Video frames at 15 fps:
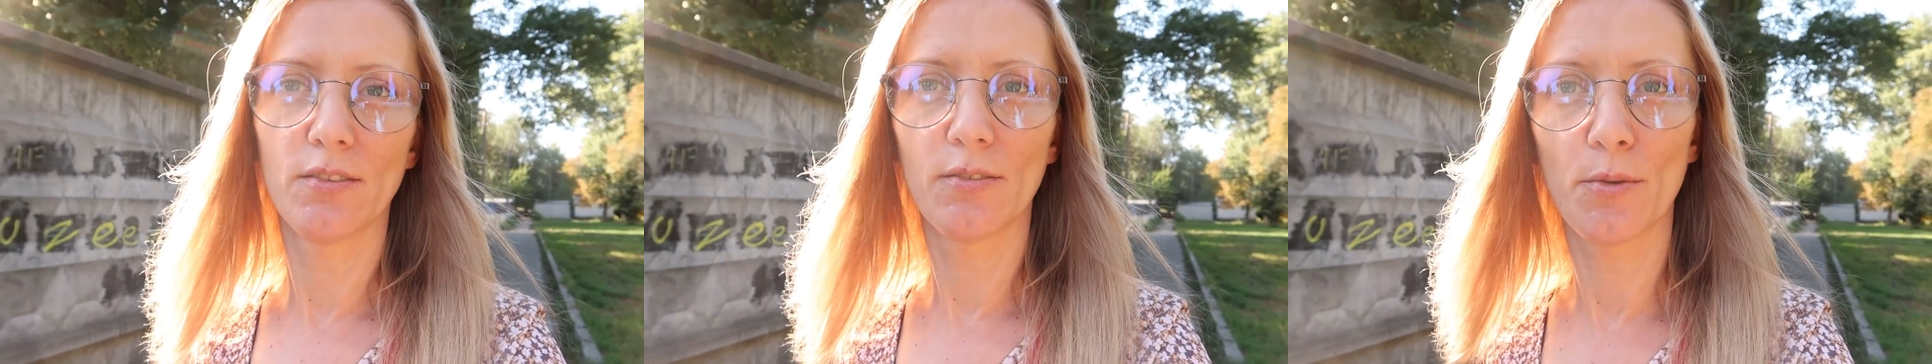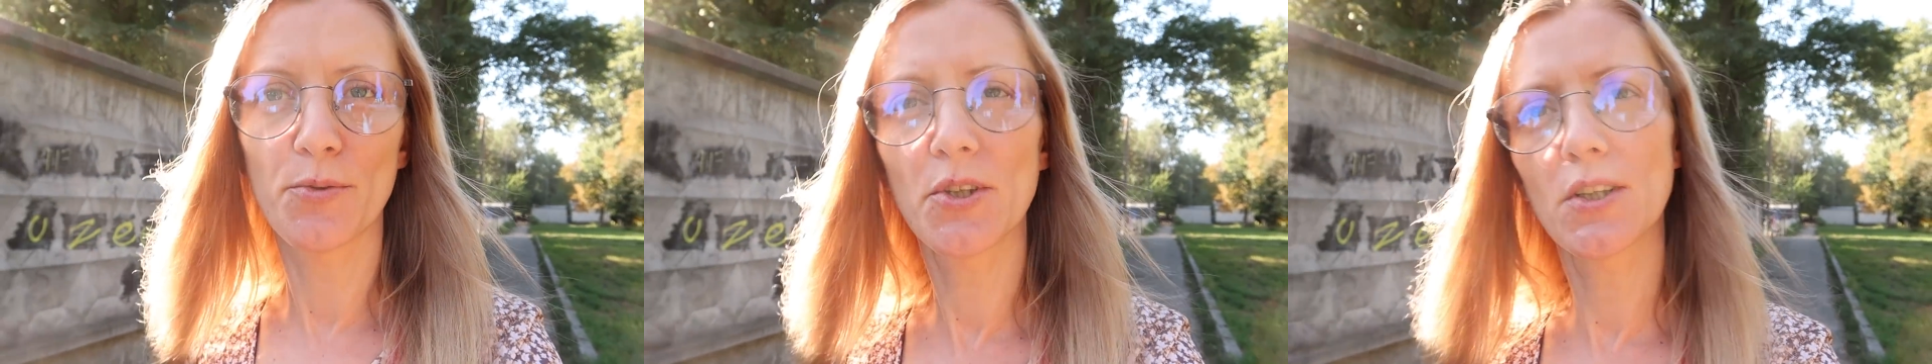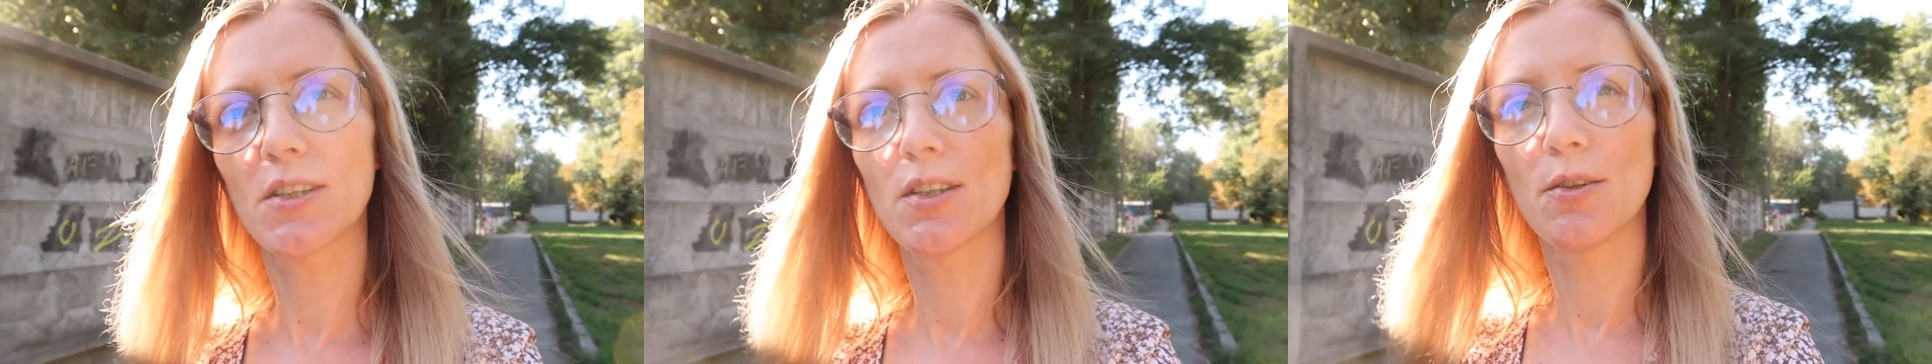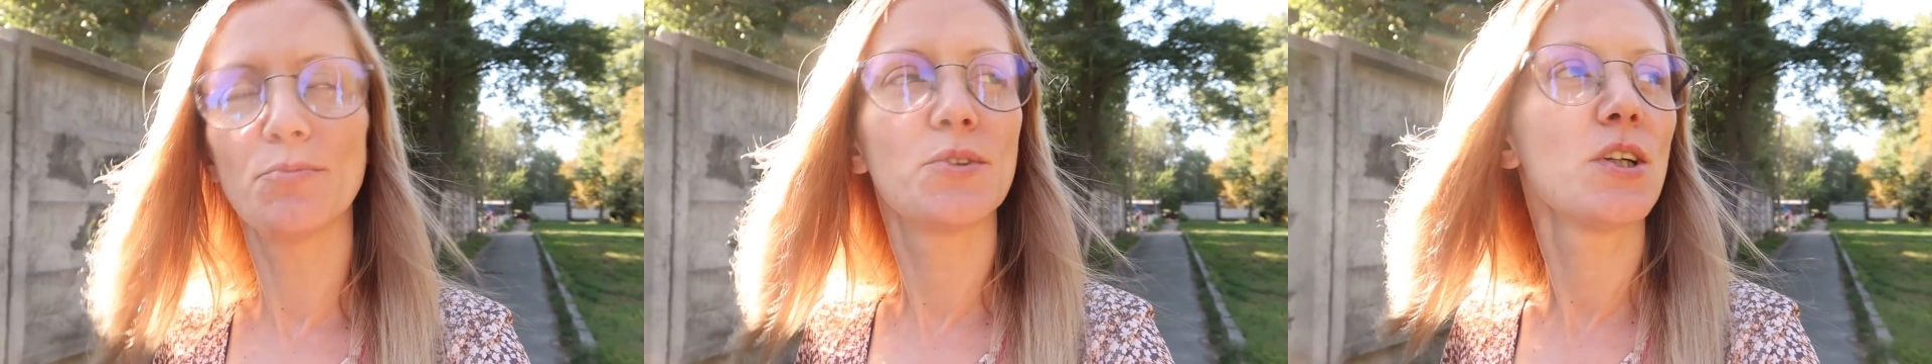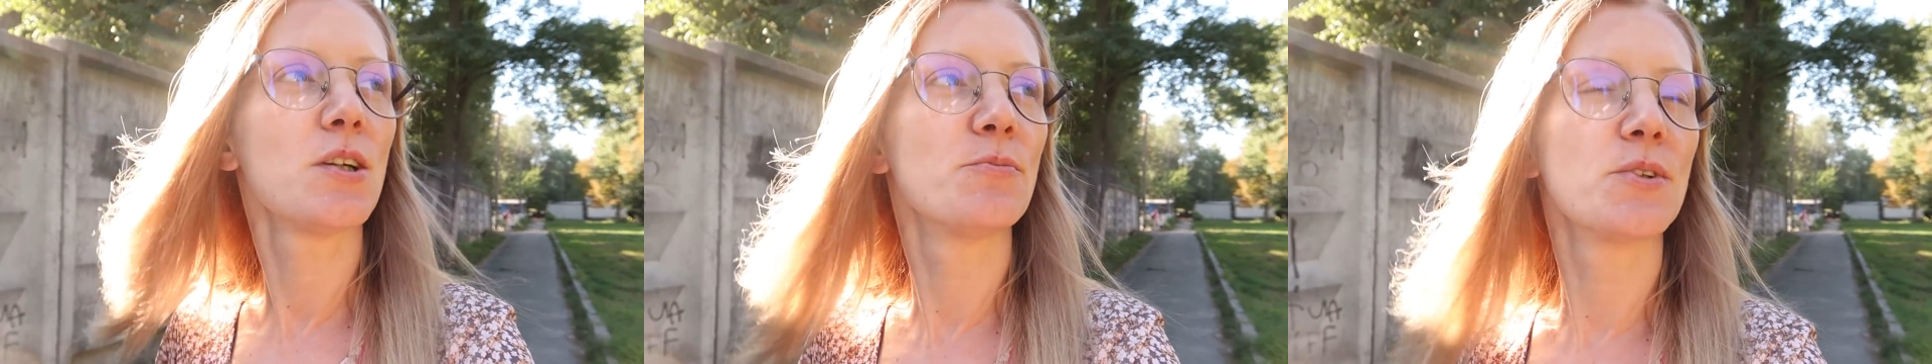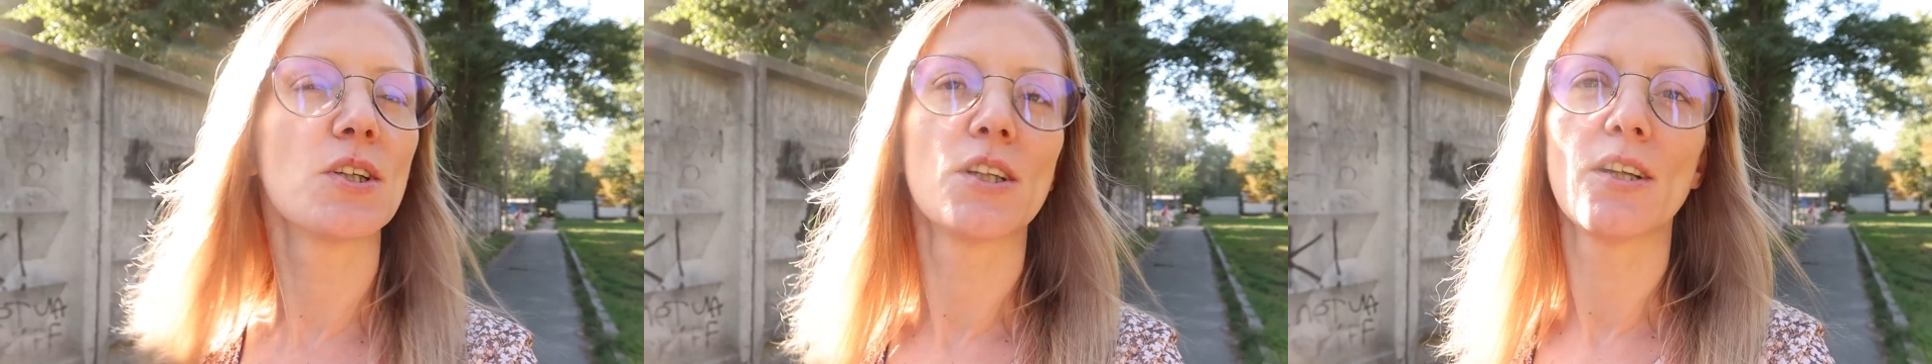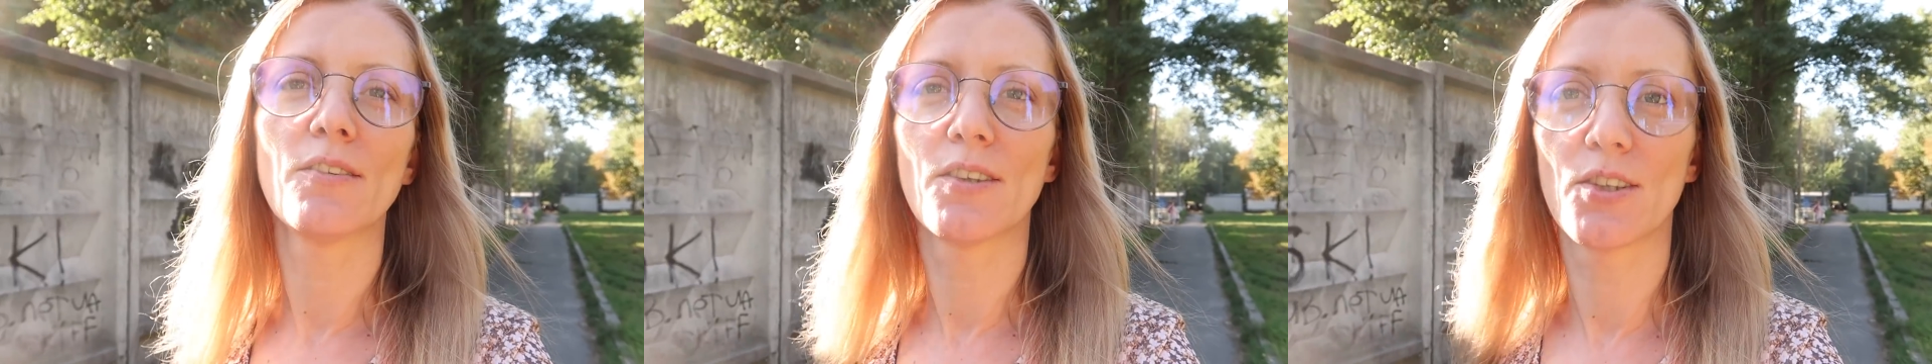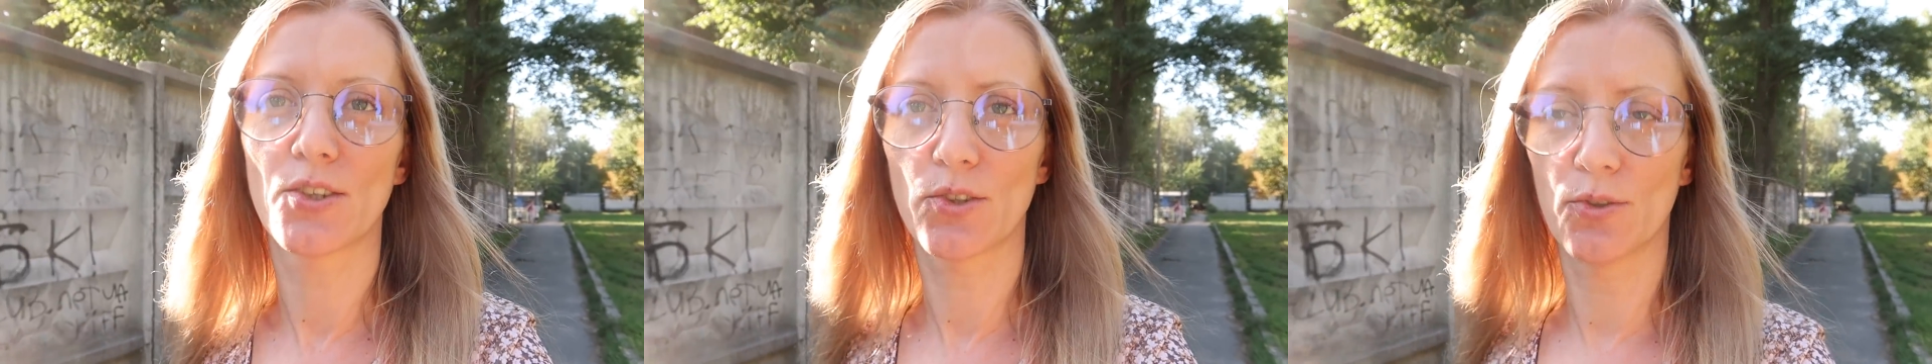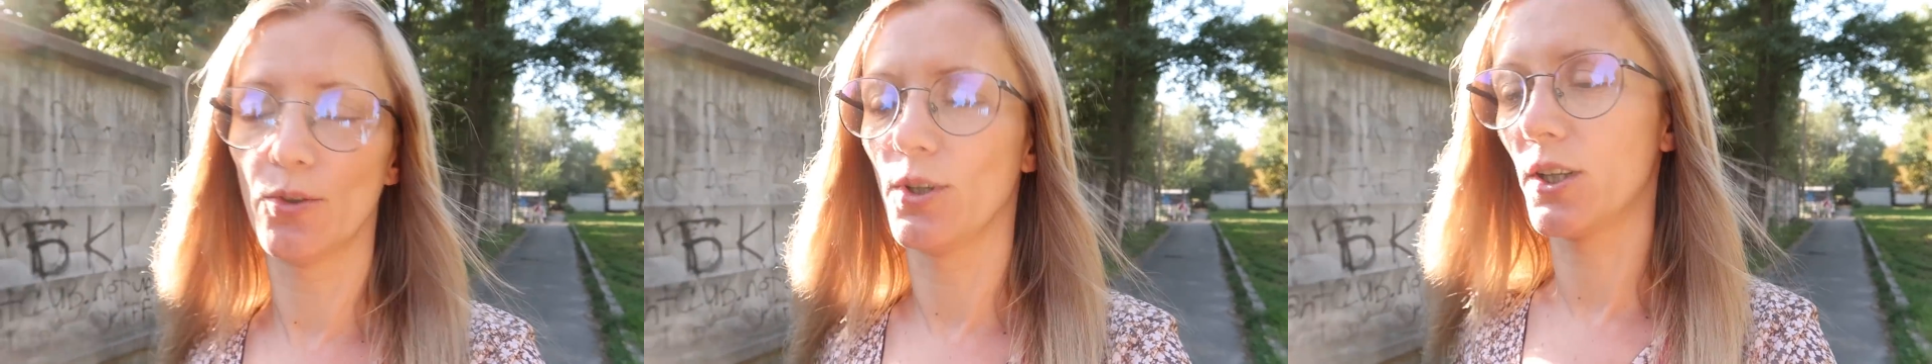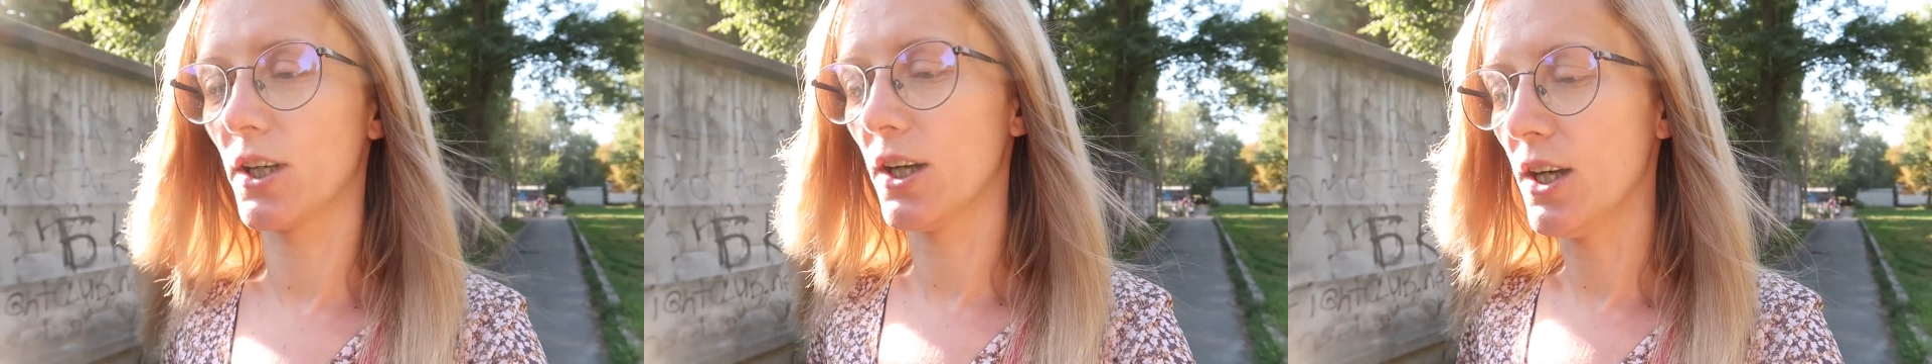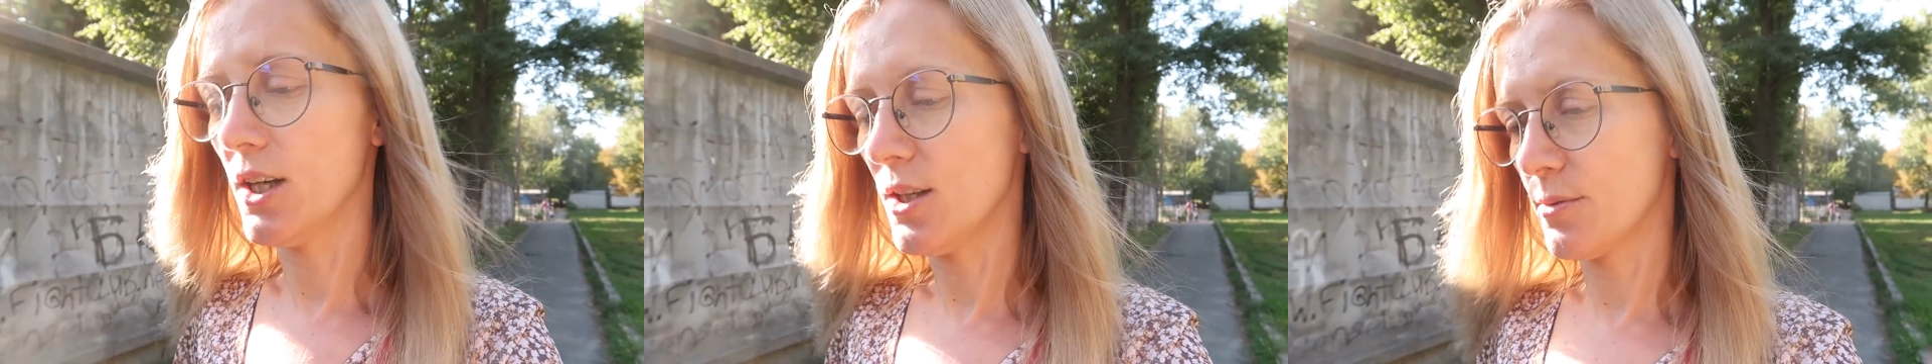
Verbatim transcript: Вообще, на самом деле, мне главное, сколько.